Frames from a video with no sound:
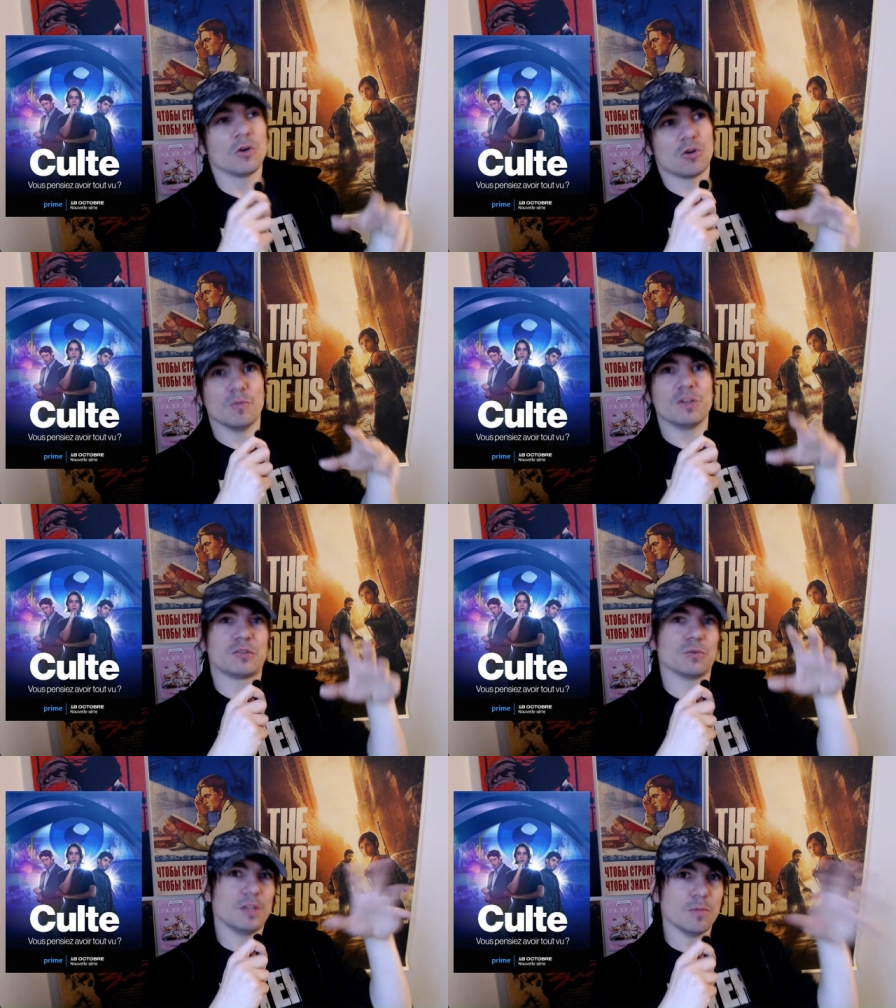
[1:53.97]
comment ils
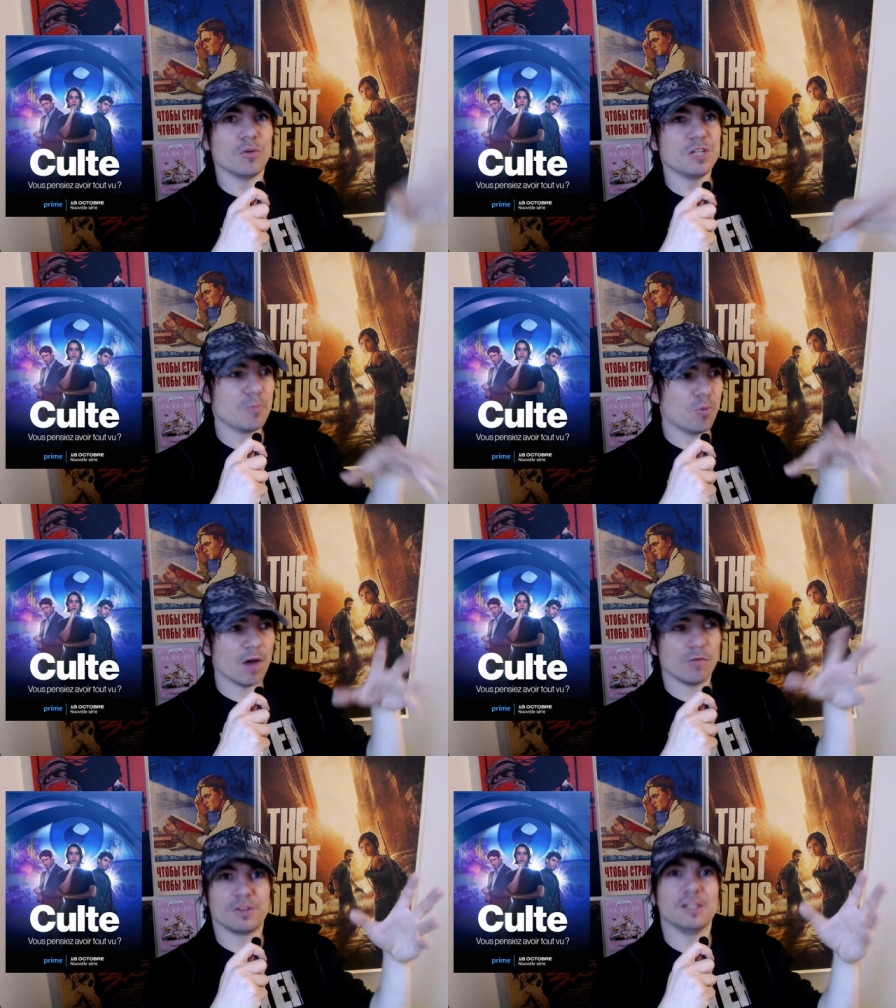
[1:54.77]
se sont débrouillés
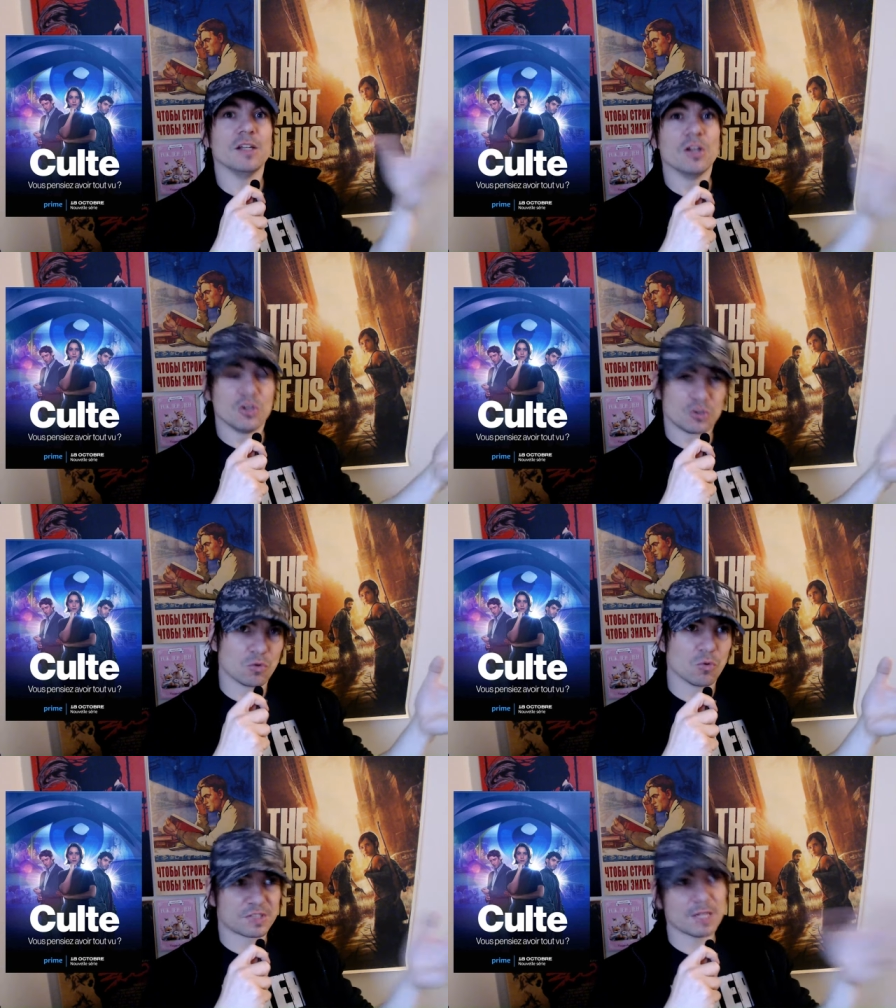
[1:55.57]
pour inventer ce
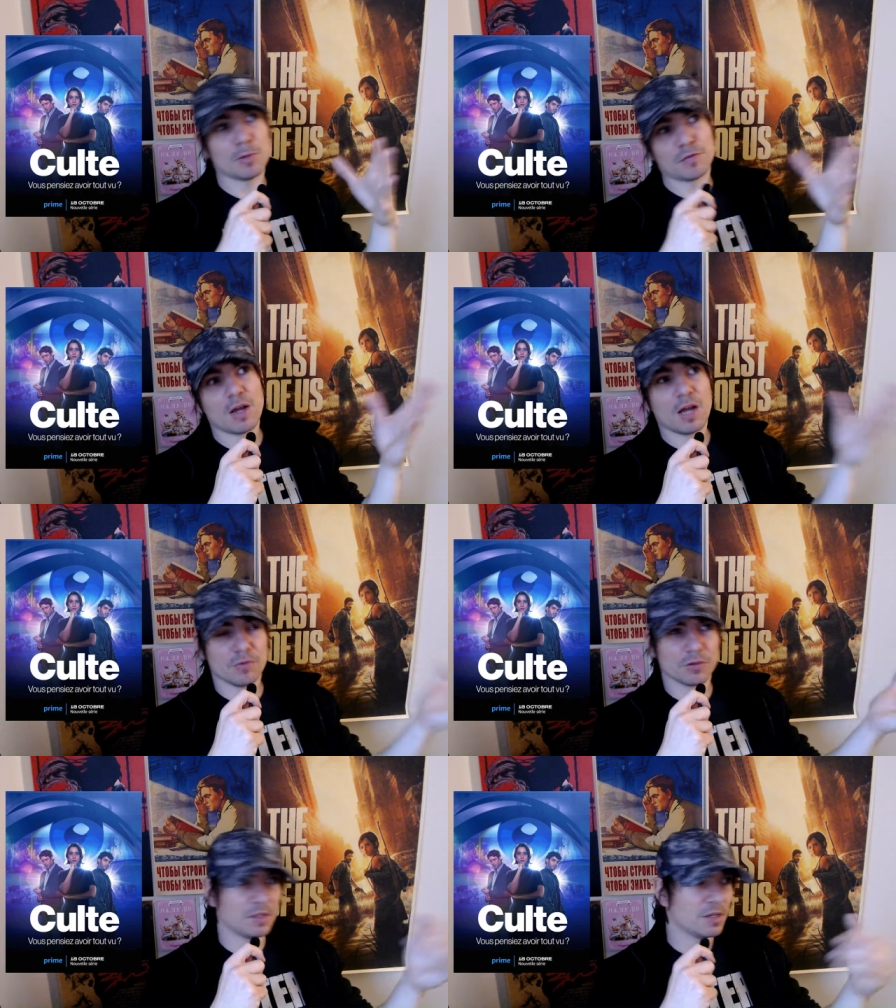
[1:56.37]
concept, enfin
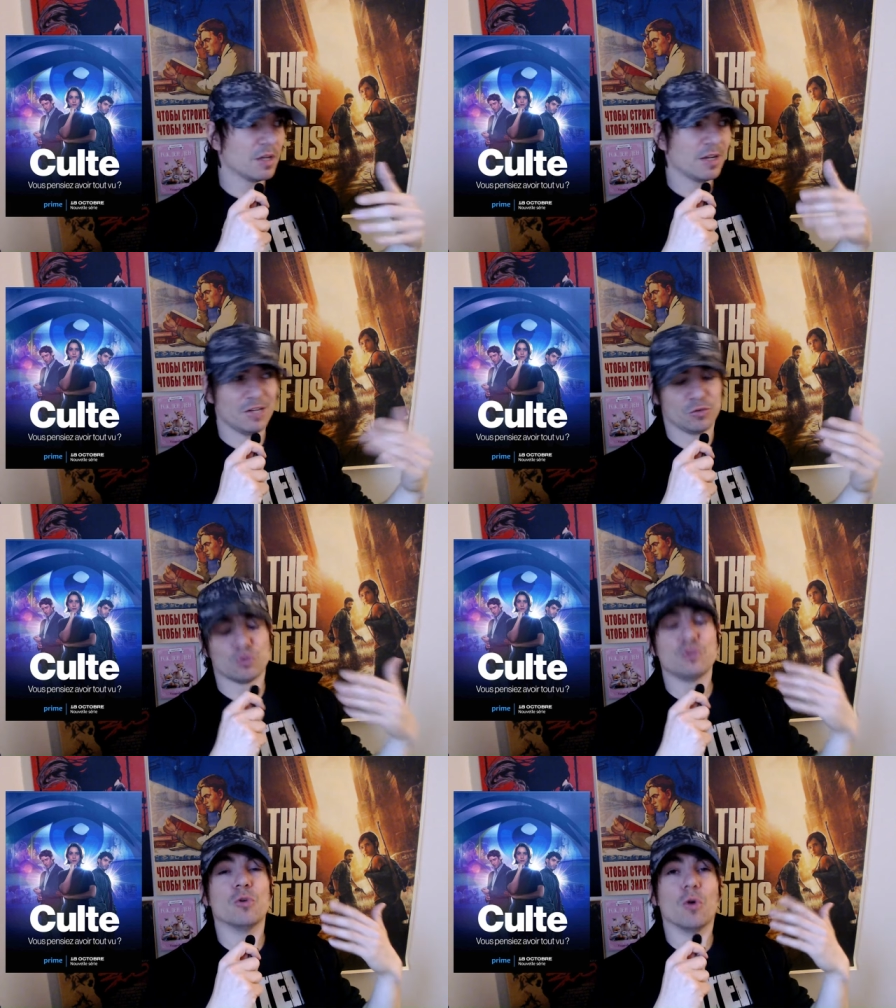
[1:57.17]
inventer, ils ont
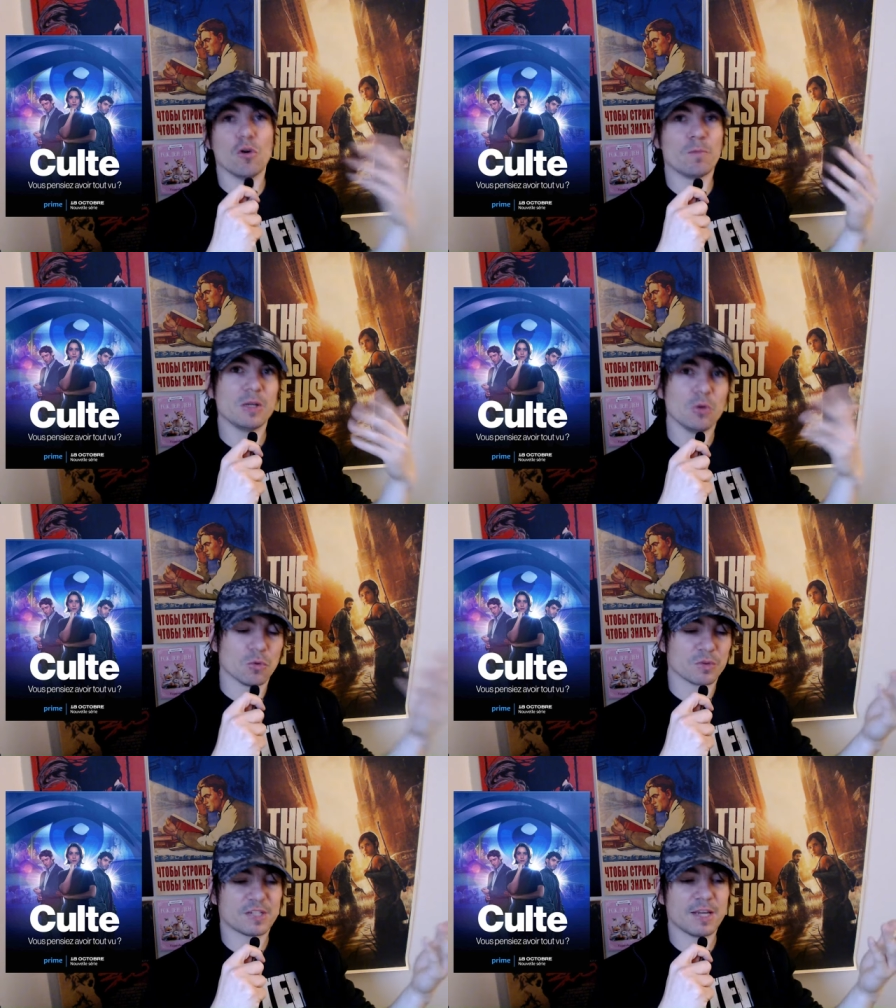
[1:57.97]
juste repris le
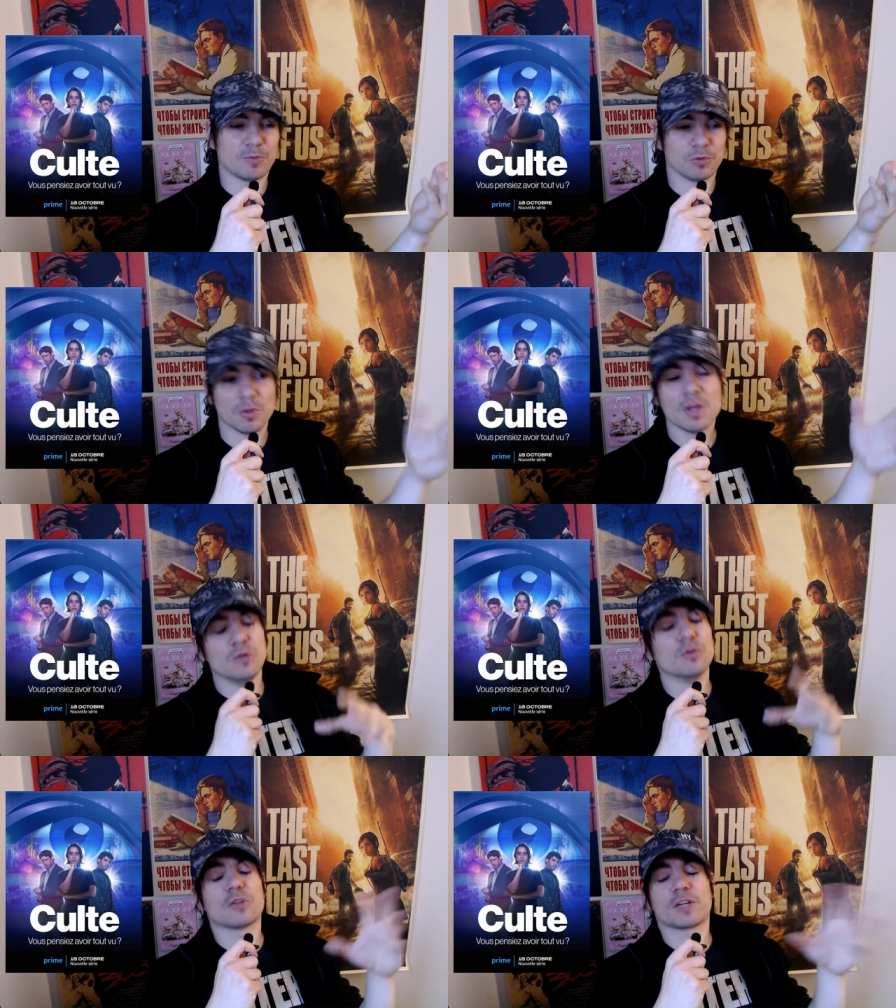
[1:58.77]
concept,
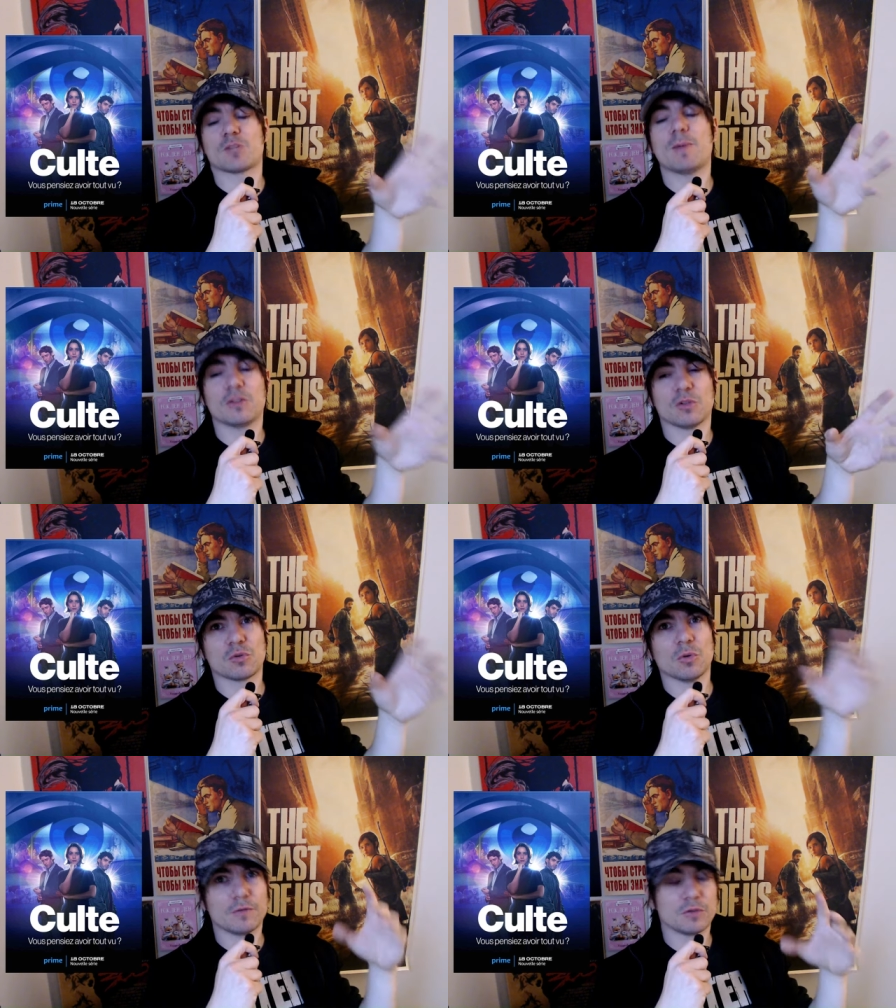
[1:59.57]
ils ne s'en cachent pas,
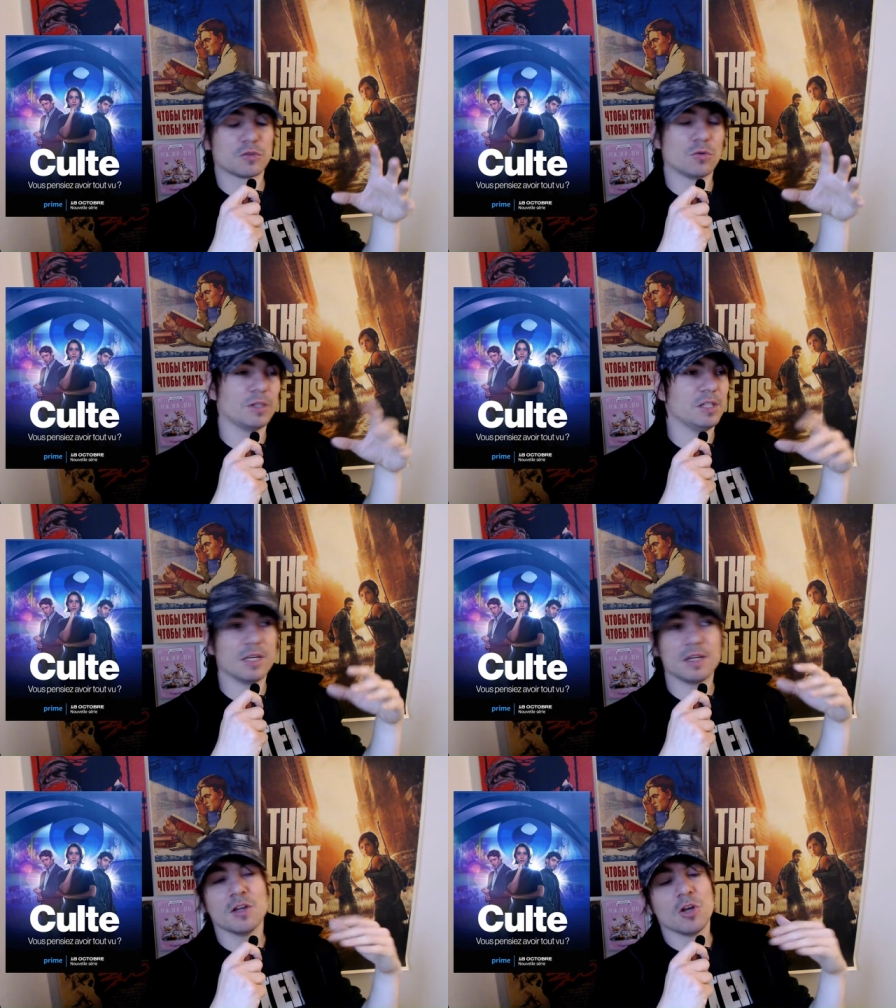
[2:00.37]
attention, Loft Story
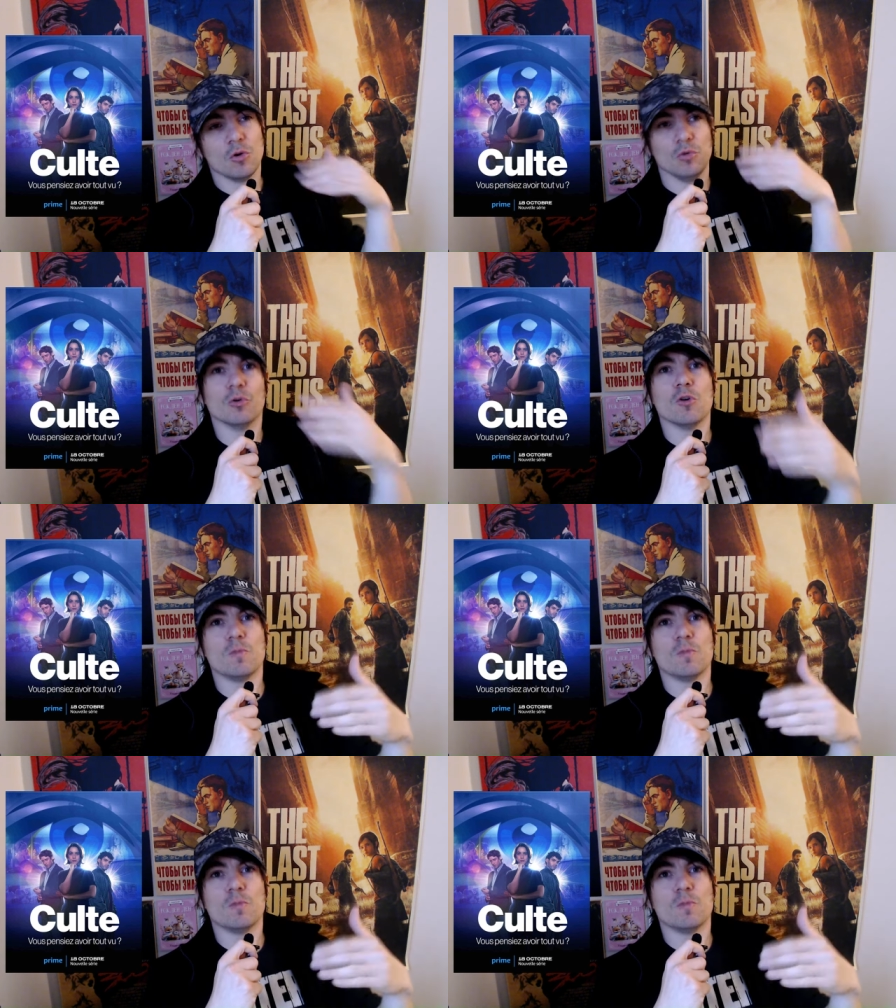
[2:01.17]
est une